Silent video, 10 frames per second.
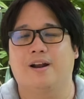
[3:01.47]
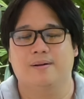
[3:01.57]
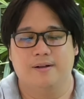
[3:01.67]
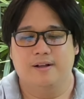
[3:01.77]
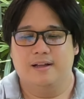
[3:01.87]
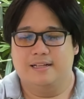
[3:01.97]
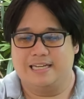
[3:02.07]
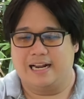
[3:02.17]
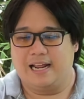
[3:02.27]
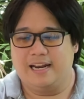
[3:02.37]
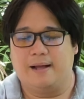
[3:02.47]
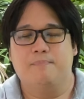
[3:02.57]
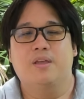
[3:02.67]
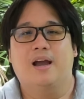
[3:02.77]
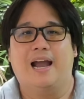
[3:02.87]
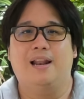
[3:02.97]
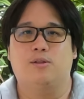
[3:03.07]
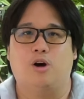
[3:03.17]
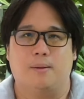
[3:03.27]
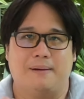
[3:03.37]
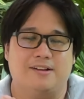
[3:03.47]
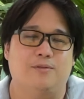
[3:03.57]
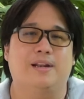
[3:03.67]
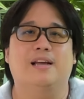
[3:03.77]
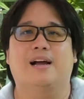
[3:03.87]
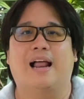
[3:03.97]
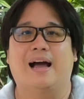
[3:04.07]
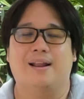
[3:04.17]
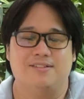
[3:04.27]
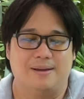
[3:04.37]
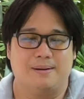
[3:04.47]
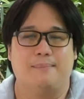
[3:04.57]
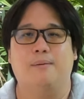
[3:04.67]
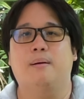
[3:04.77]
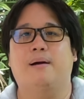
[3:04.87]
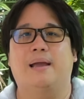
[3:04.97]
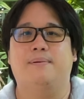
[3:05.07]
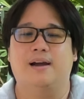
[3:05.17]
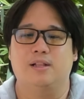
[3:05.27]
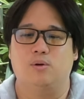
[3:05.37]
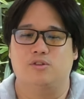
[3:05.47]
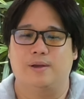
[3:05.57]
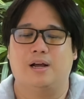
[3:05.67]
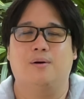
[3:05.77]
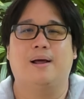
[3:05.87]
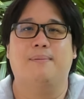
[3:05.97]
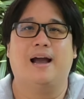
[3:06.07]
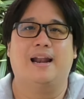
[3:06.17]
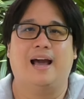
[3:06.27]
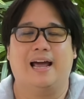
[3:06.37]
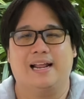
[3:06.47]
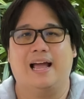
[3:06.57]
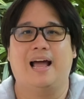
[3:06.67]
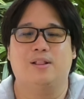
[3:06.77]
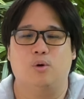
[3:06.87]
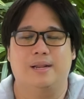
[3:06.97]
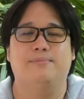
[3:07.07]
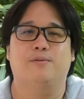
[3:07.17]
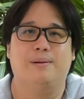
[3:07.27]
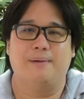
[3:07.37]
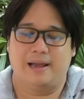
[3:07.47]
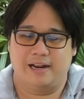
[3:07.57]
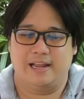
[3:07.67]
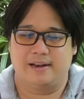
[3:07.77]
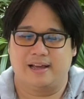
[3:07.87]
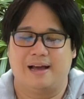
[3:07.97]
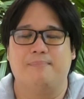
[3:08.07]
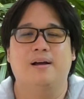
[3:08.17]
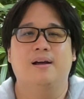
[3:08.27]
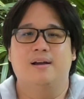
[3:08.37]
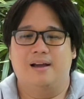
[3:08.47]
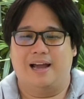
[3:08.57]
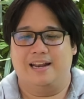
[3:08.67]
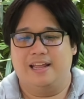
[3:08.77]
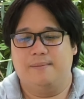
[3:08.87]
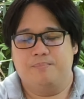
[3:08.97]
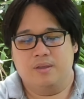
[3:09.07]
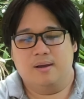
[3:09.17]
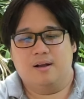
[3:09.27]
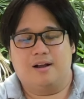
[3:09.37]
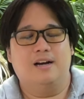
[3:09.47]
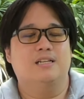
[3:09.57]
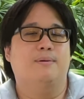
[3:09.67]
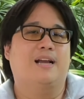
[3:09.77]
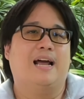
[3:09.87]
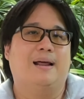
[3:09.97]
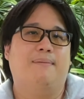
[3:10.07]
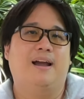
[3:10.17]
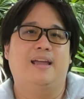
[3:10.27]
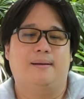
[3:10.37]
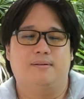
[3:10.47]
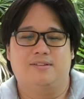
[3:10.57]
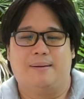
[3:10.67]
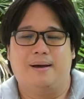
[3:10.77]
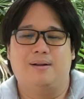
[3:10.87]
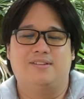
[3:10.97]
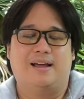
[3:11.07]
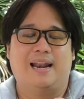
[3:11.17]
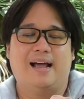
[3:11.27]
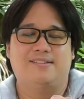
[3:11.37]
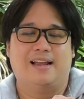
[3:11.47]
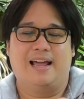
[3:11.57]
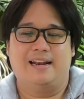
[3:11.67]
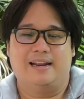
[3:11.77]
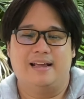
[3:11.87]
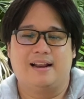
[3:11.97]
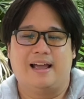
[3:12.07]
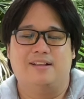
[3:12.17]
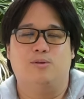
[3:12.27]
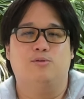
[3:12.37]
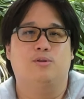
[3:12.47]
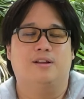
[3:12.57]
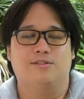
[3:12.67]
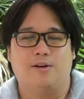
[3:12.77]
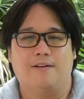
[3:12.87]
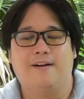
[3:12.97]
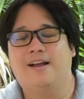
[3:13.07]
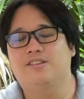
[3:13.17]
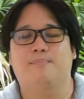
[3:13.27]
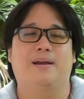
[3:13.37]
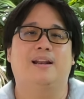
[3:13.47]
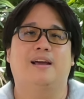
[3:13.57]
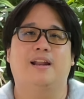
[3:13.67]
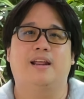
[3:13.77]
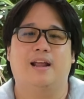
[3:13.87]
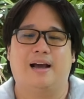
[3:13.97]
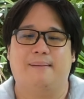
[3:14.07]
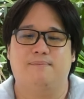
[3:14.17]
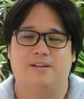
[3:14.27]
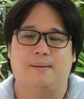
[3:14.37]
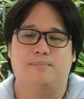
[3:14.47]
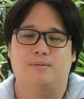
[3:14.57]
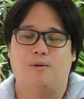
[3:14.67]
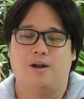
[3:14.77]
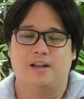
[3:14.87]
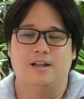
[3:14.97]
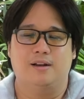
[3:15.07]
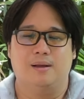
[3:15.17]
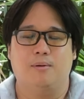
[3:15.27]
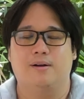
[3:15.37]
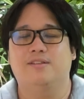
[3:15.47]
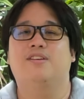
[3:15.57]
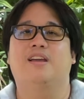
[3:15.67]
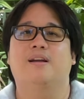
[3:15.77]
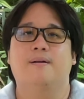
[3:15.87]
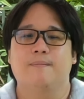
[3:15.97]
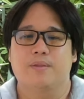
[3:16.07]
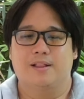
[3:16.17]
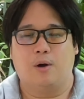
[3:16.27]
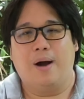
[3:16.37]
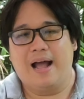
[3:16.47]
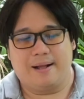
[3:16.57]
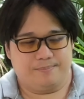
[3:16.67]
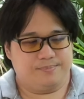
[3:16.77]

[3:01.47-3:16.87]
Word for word: ก่อนจากนั้นเนี่ยให้เราถอดปลั๊กสวิตช์หนึ่งครั้งแล้วเสียบกลับเข้าไปใหม่เพื่อให้ตัวสวิตช์เขาทำการอ่านค่าตัวดิฟสวิตช์ใหม่นั่นเองนะครับอันนี้ก็คือจะเป็นการทำให้สามารถเราสาลากสายแลนเนี่ยได้ไกลสูงสุดถึง 250 เมตรเลยนั่นเองนะครับสำหรับพอร์ตที่ 1 ถึงพอร์ตที่ 4 แต่ว่า